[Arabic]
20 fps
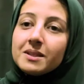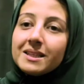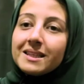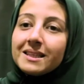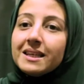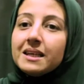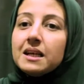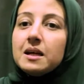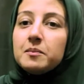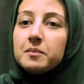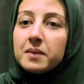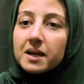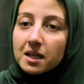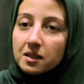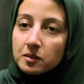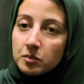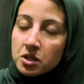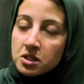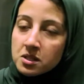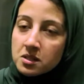بعد كده لما
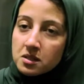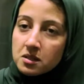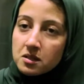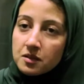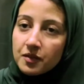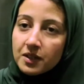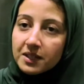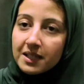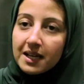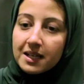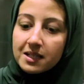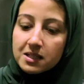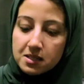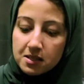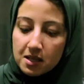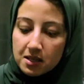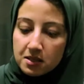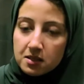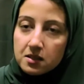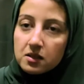جت مصر فتحت
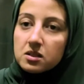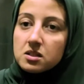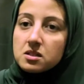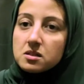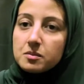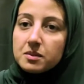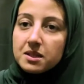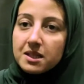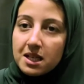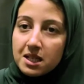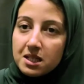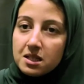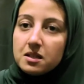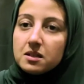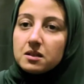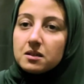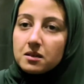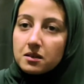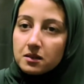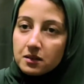زي قسم
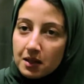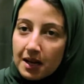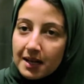تاني